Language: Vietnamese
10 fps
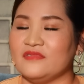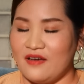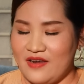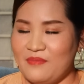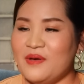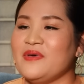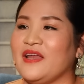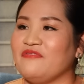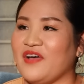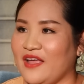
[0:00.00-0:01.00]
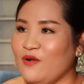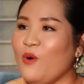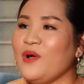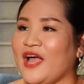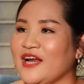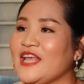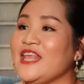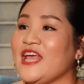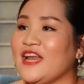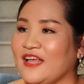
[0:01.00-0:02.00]
thời điểm đó mình đã phải cố gắng để
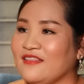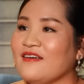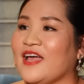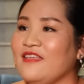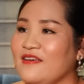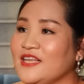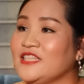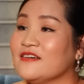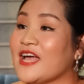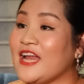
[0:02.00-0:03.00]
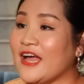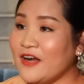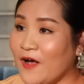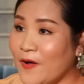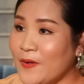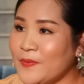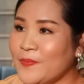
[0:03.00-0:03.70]
che đậy tất cả những cái sự cay đắng đó.